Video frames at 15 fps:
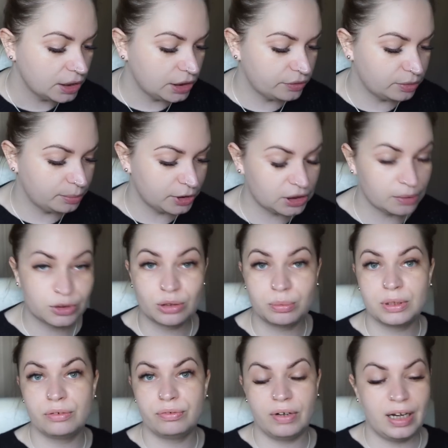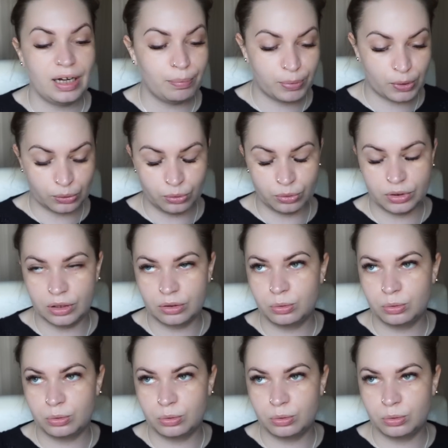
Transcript: I wymieszam sobie dwa produkty,